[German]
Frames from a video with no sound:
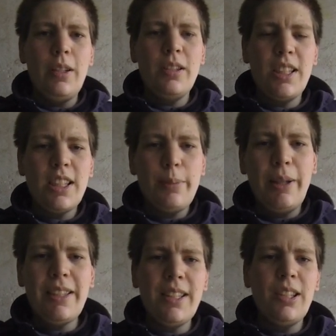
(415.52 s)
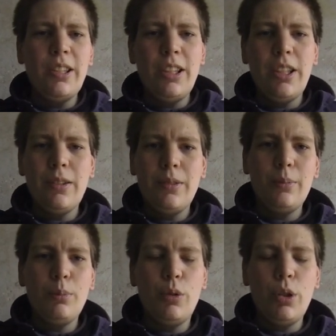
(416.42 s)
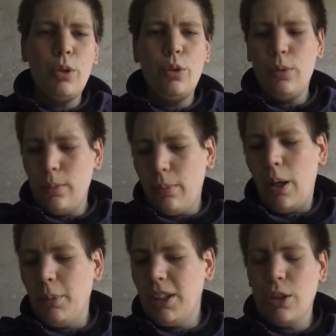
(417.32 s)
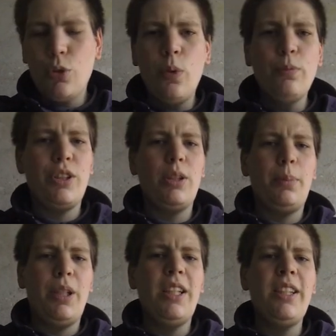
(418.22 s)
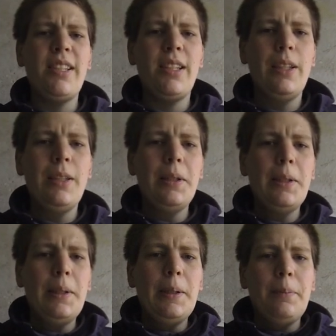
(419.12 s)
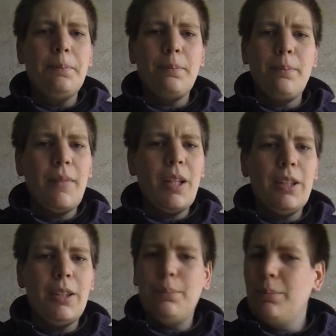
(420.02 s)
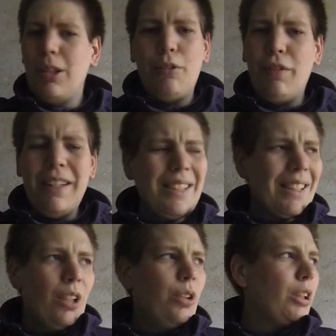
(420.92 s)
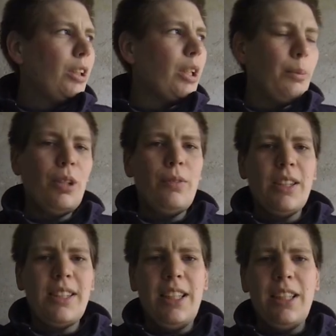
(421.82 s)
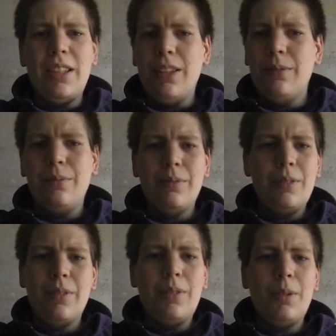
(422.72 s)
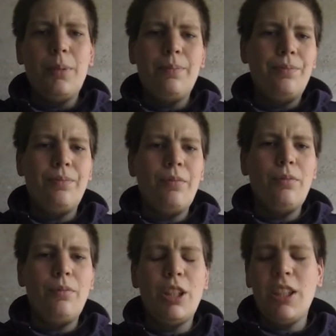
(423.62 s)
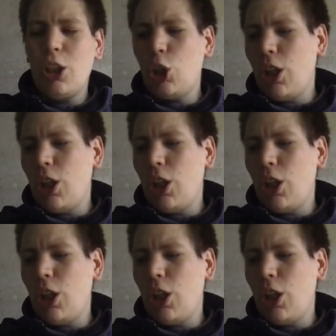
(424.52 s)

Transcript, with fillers: Das ist der Zweizylinder mit, bei mir sind es 15 PS. Ähm, falls da irgendjemand was kennt, wie gesagt,